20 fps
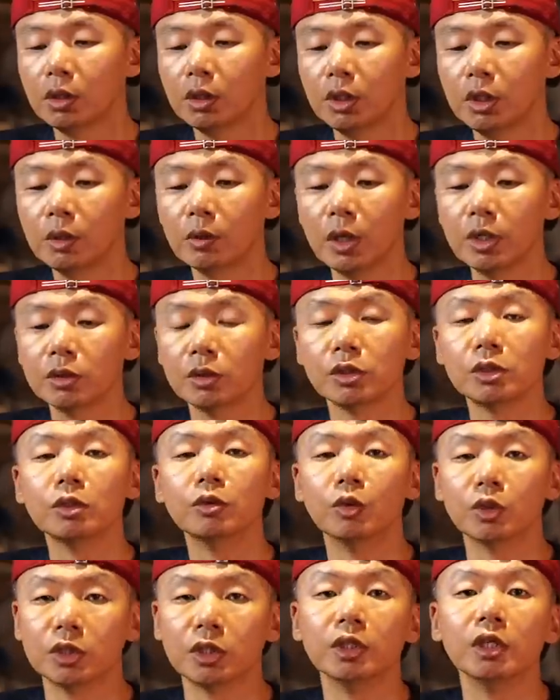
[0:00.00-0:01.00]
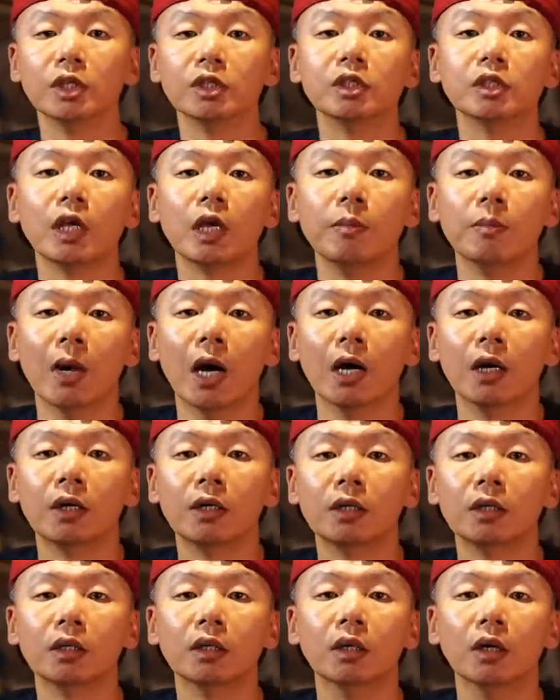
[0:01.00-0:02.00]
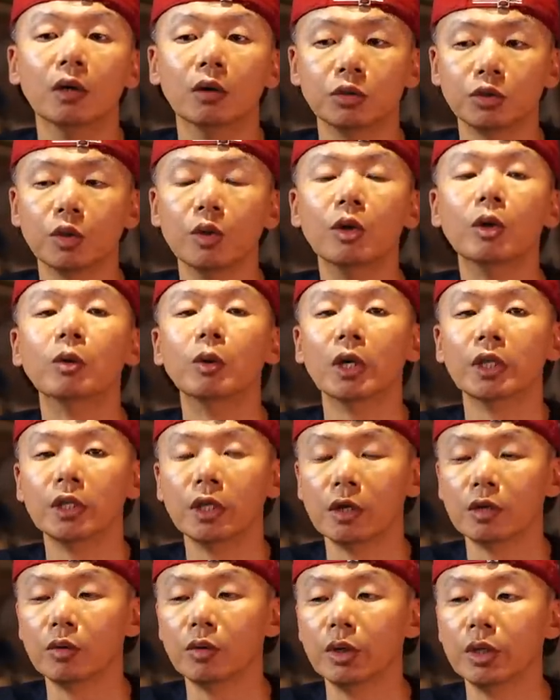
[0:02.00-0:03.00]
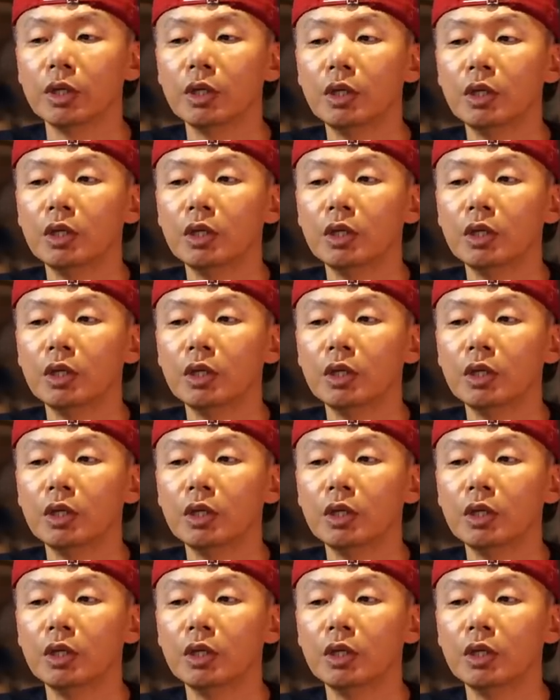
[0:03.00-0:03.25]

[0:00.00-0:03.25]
另外一种是我真的是在忙。哦，所以我晚点回。